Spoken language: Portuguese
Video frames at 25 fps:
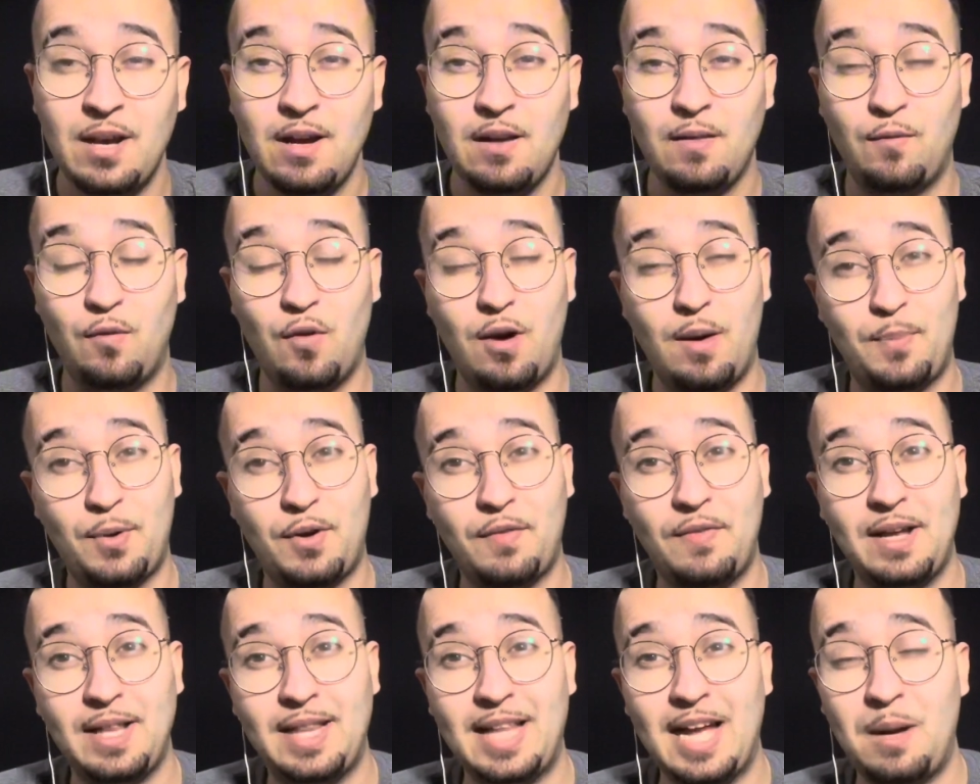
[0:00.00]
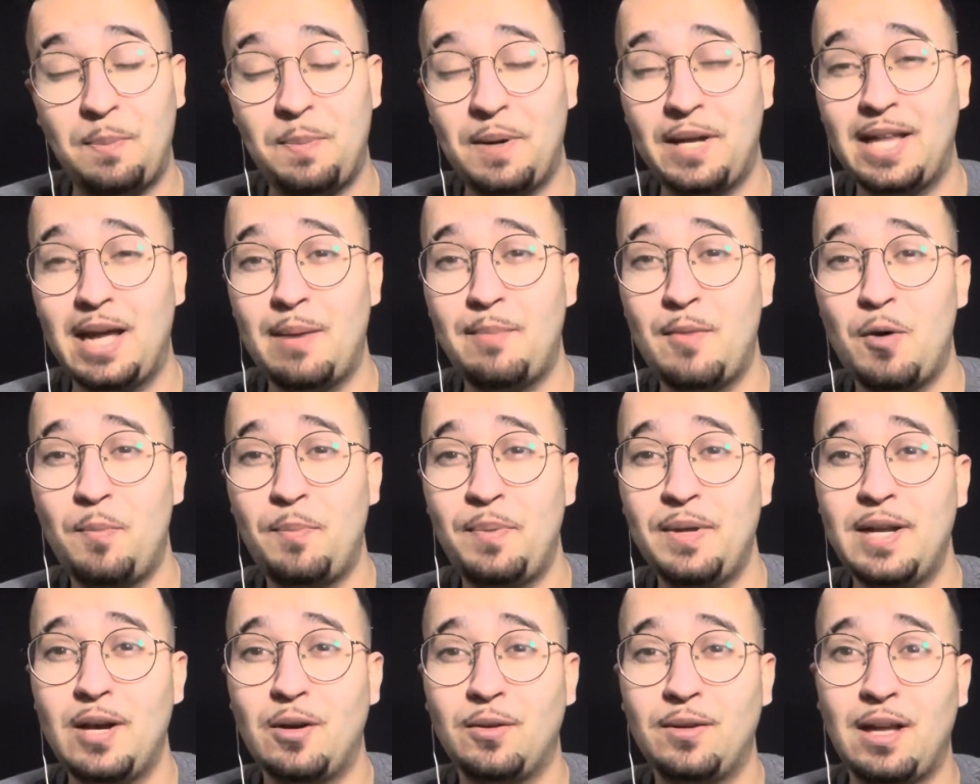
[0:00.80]
Vou aproveitar para dar minha
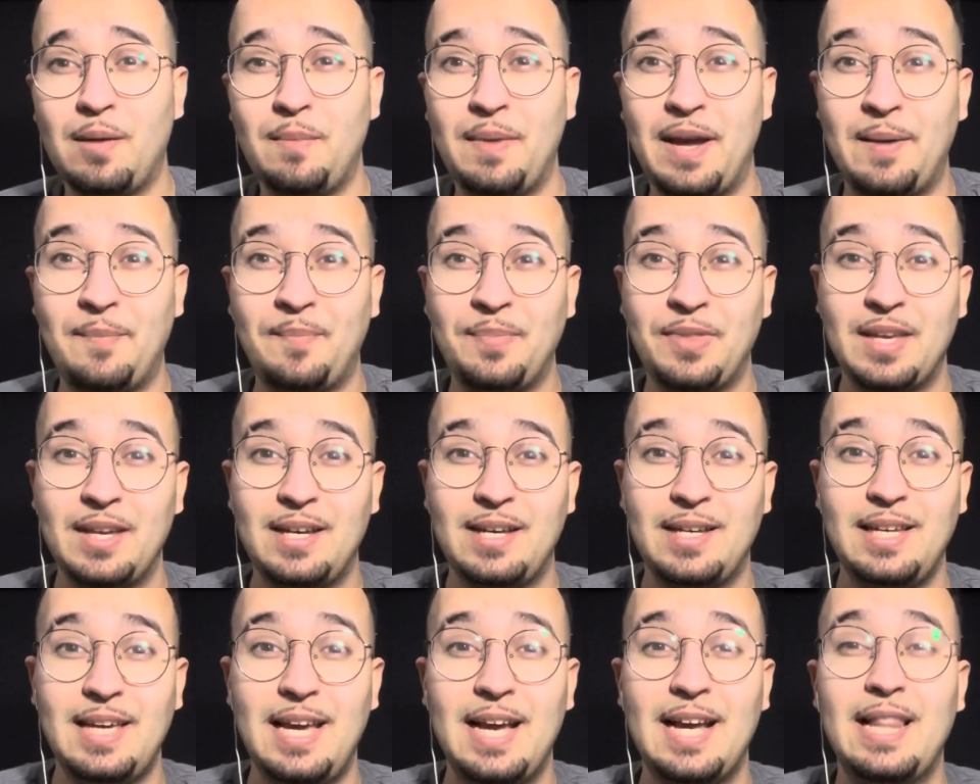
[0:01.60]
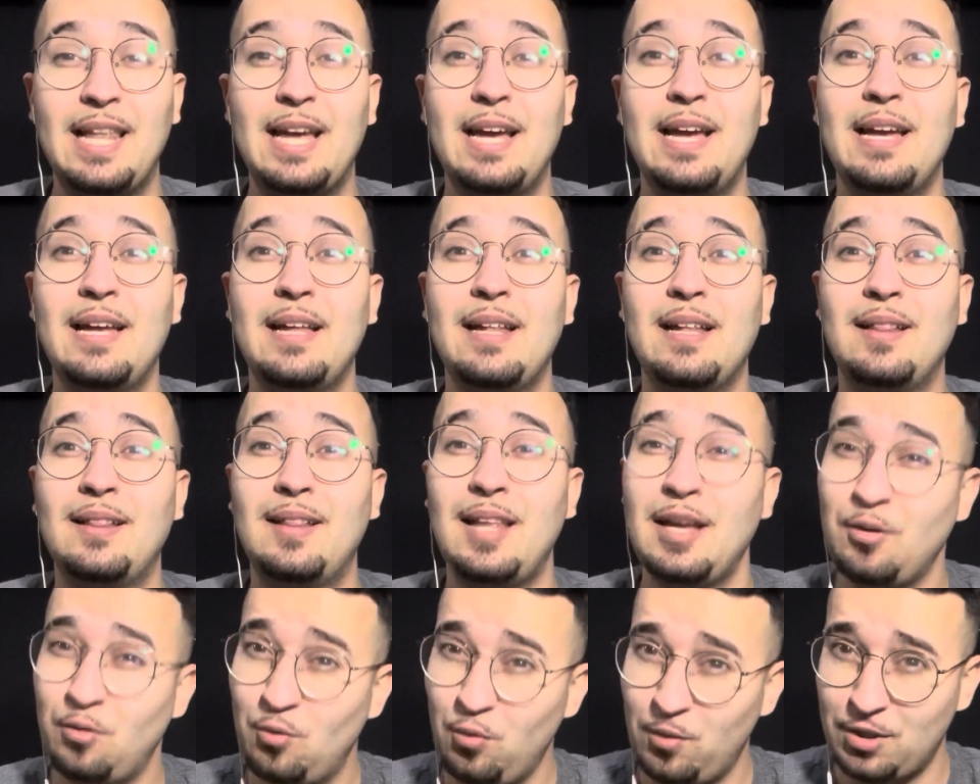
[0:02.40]
opinião também. E ela é...
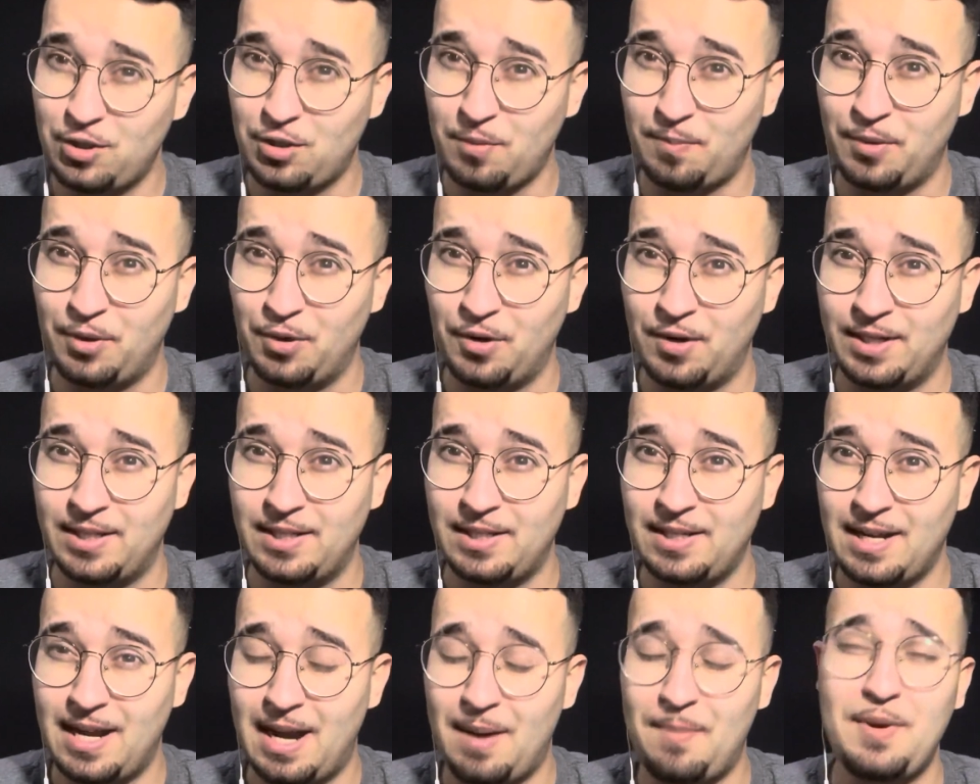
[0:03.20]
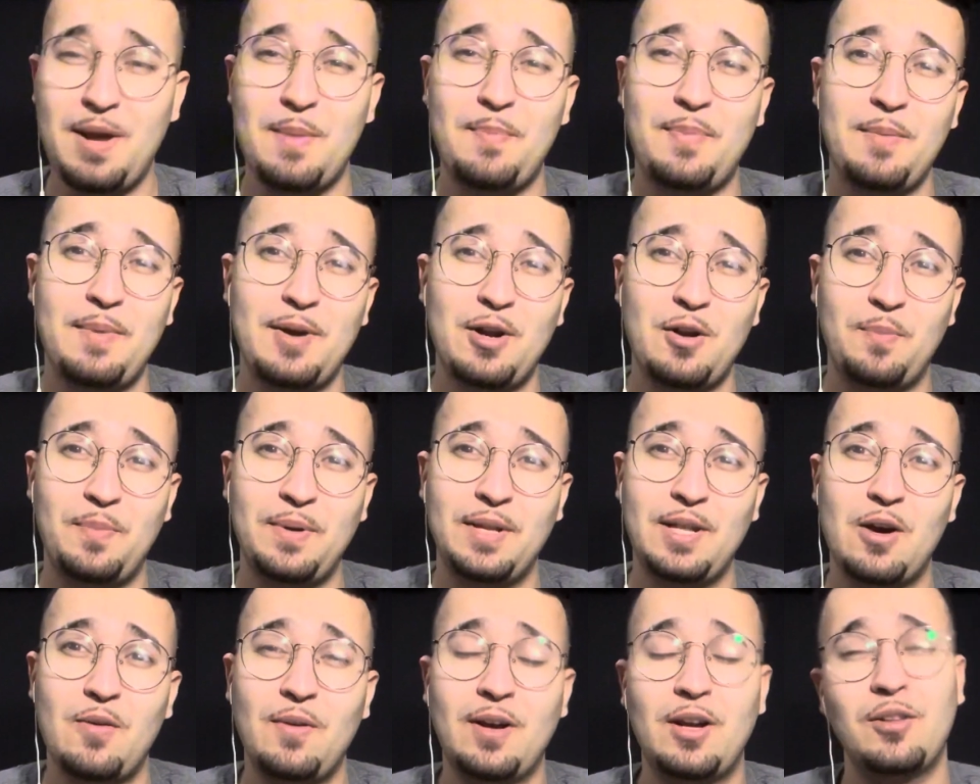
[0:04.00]
tem duas opiniões. A minha primeira
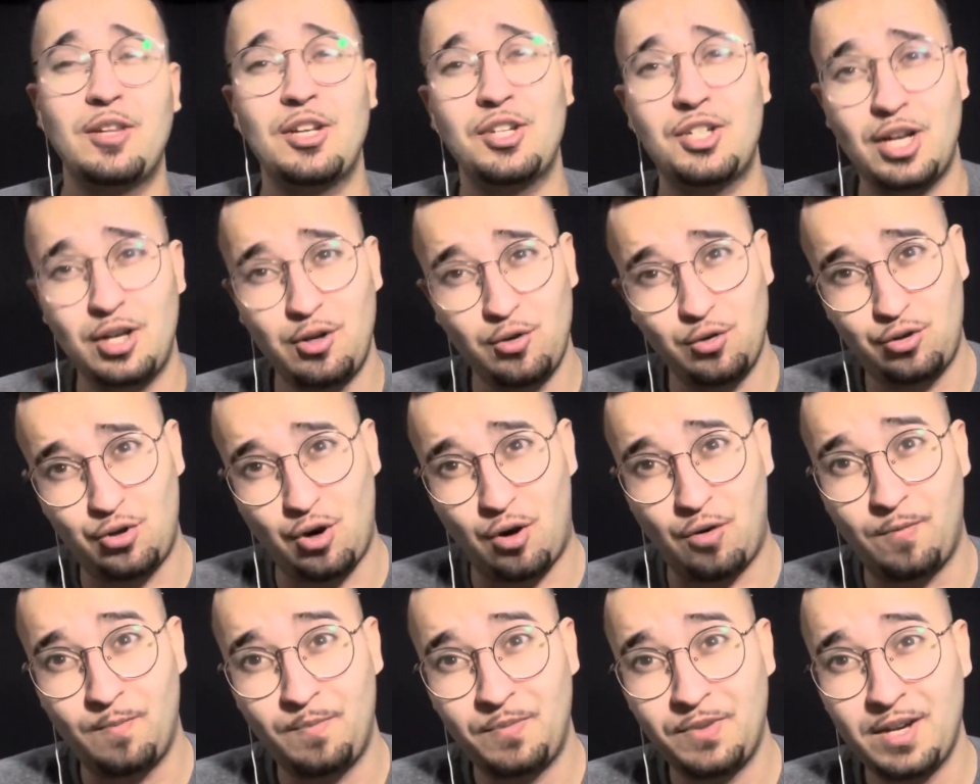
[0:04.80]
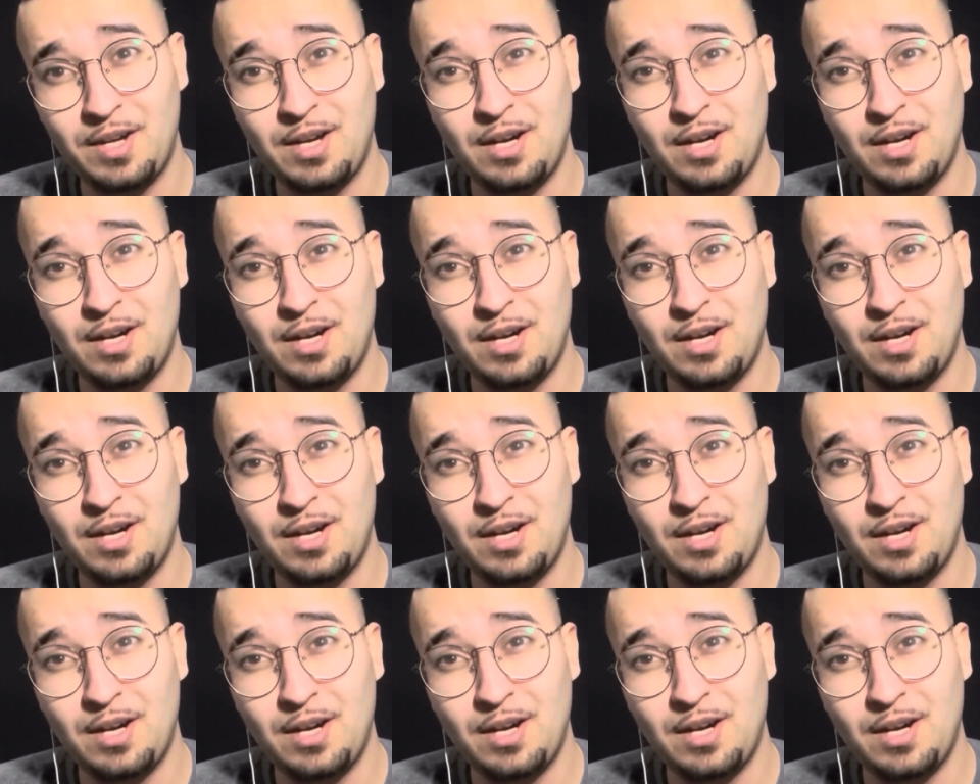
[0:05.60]
opinião é que eu deixaria o John.